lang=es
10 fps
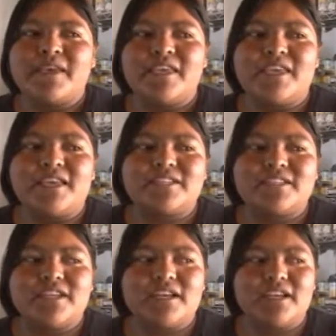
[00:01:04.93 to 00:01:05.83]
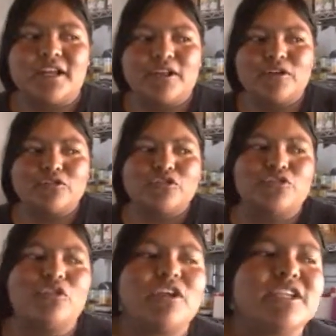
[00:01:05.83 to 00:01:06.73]
Y este, nosotros
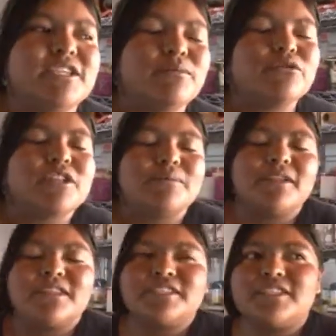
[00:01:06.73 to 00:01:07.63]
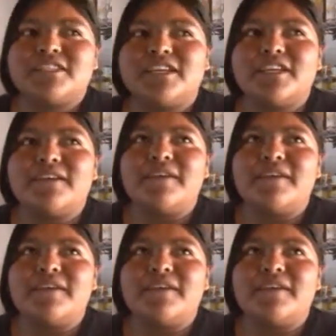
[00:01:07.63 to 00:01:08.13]
lo que hacemos también es este,